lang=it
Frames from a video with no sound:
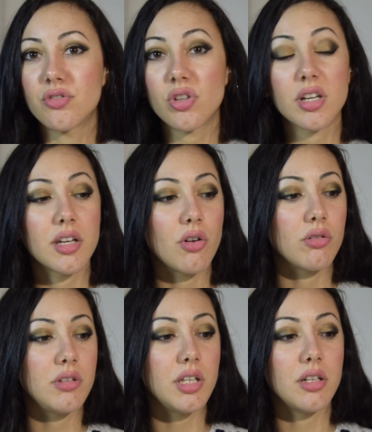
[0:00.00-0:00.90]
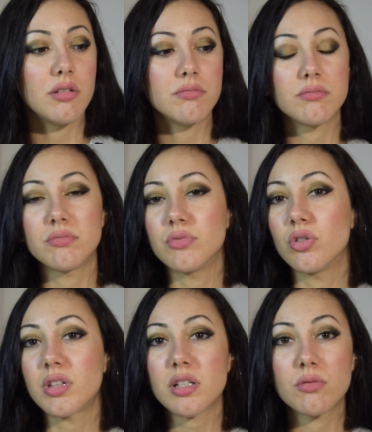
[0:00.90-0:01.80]
Cercherò di
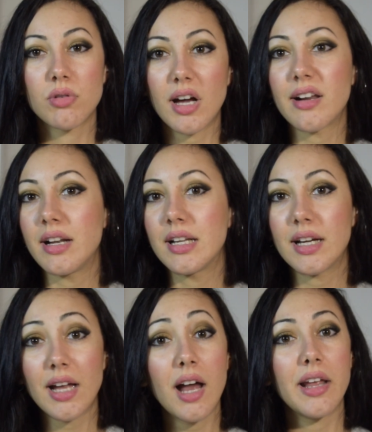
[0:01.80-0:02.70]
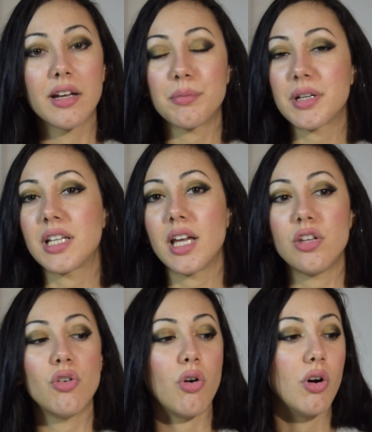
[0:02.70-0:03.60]
non trascurare il canale anche perché
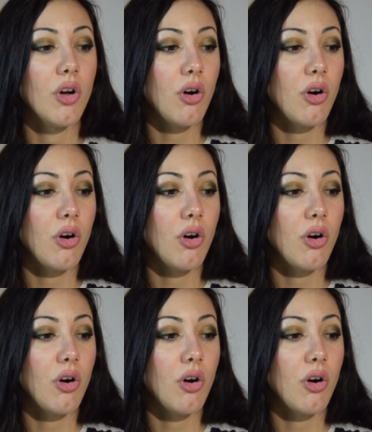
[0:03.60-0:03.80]
io